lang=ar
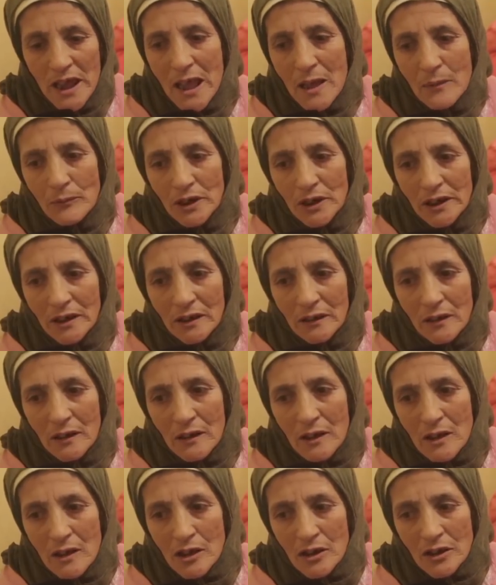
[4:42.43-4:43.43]
كاملين
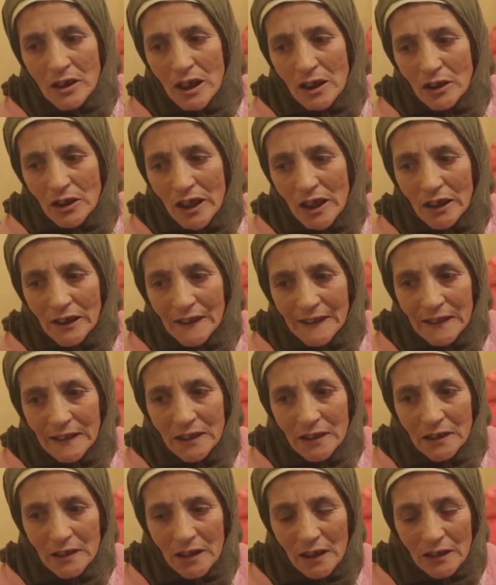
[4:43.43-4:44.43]
ناض هرس
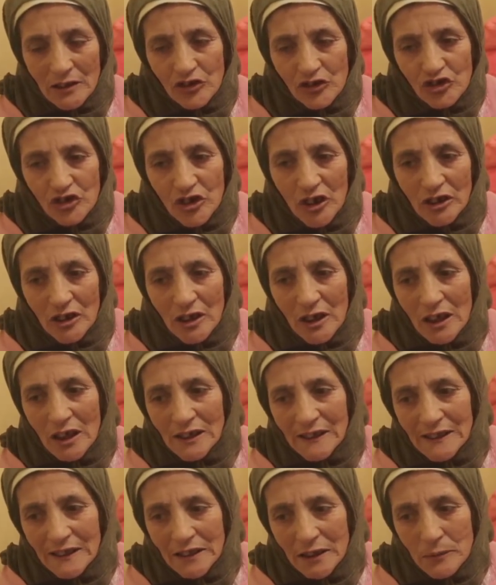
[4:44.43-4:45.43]
ليا الشر
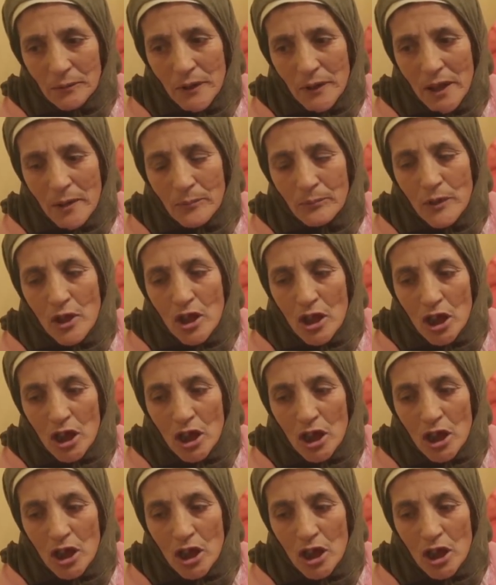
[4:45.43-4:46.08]
هرس ليا الباب